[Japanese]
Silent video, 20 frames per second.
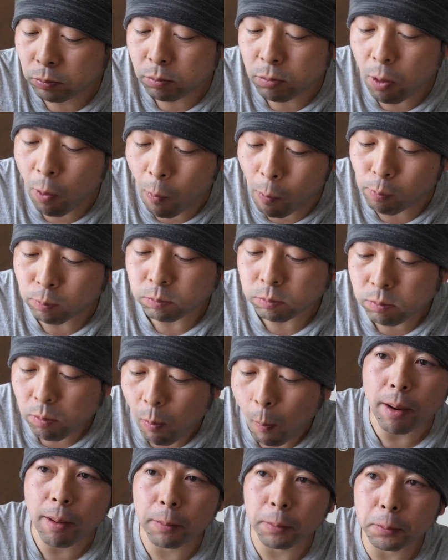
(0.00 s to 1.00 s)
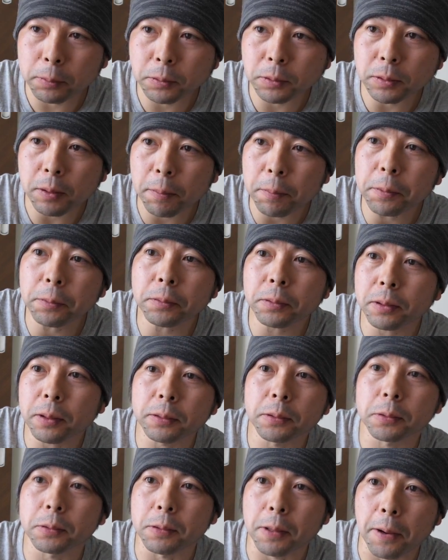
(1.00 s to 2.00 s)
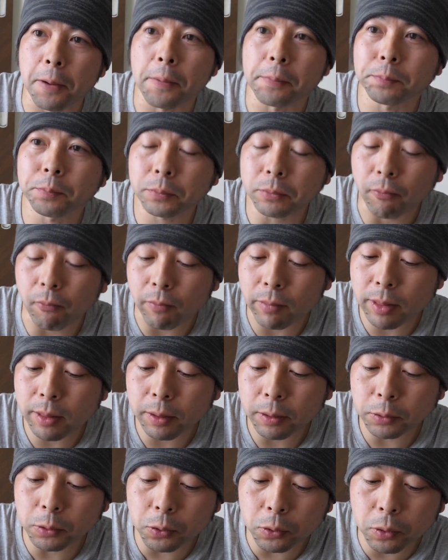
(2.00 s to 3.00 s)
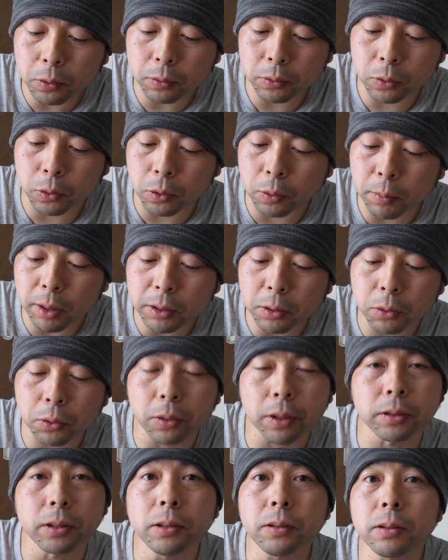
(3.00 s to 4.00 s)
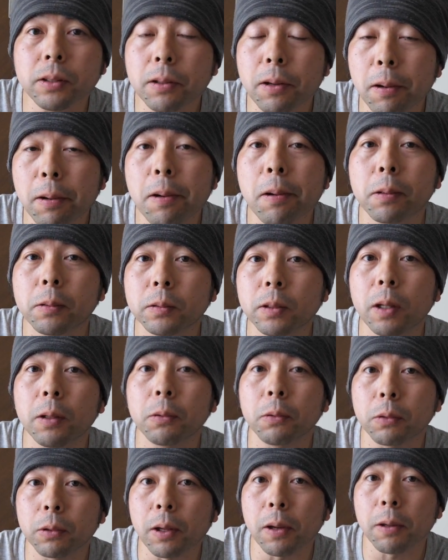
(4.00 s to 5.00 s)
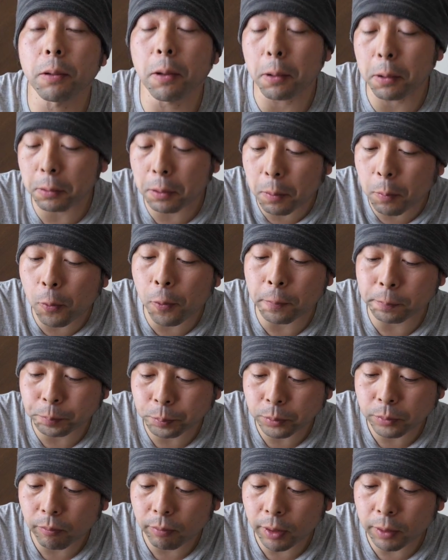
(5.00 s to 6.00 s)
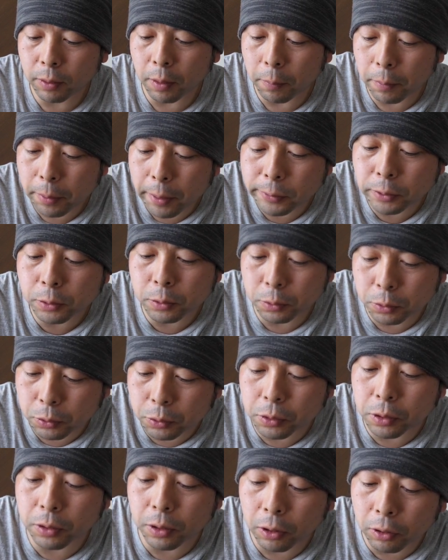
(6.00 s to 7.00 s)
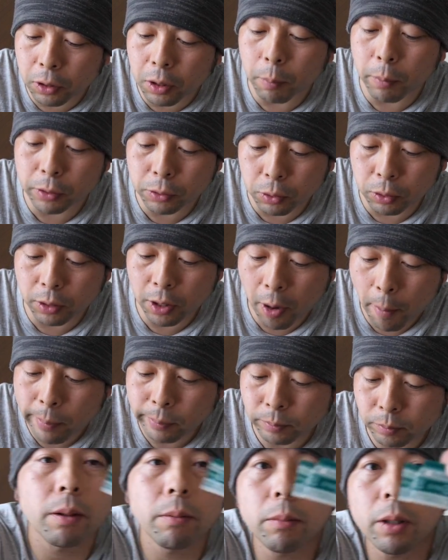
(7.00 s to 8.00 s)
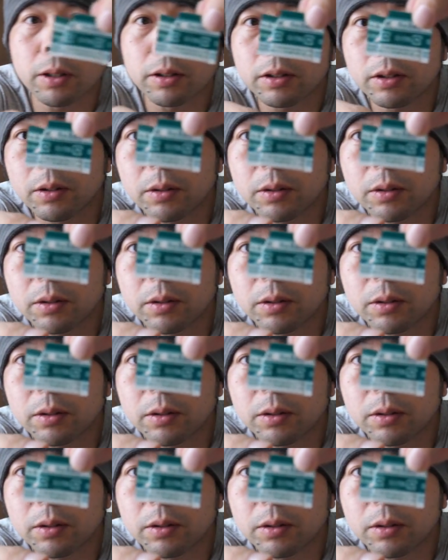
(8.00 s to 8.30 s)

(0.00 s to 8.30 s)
このセブンのやつは、そ、そこまでというか全然辛くないので、誰でも食べやすい作りになってますよね。まあ、